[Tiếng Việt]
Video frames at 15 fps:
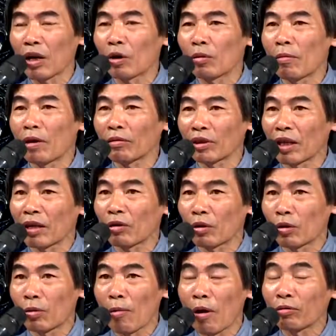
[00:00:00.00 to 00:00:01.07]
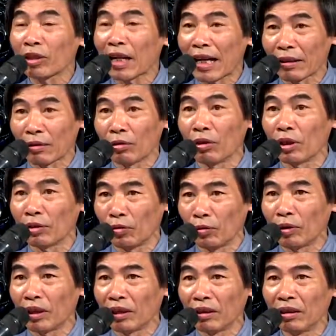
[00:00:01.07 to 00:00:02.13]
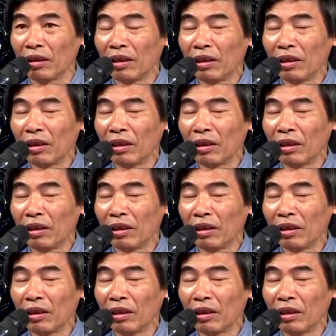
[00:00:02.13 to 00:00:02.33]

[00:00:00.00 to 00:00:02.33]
sau bao giờ cũng có bóng dáng của người phụ nữ.